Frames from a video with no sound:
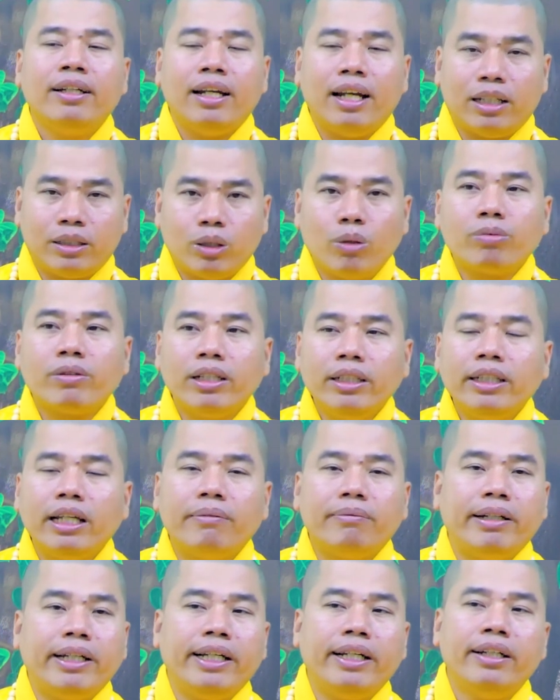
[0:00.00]
là tôn kính
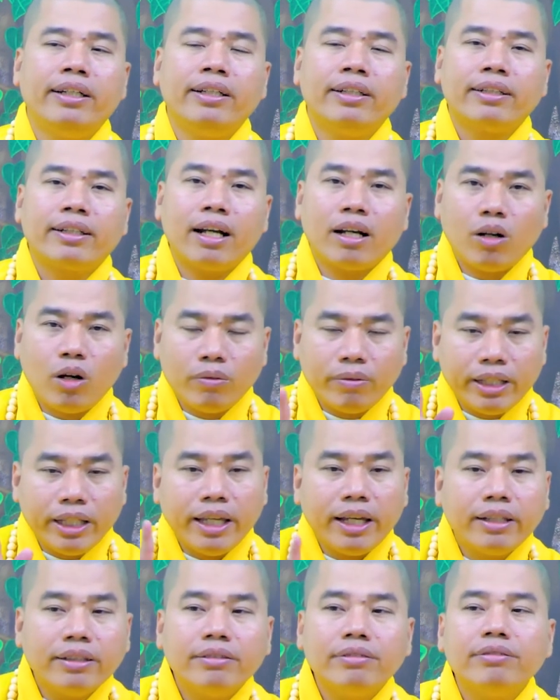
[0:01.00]
cha mẹ. Các con phải
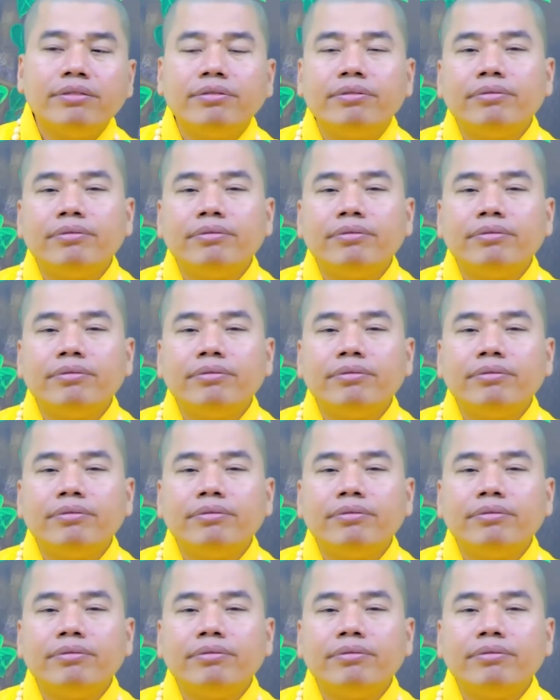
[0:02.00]
nhớ.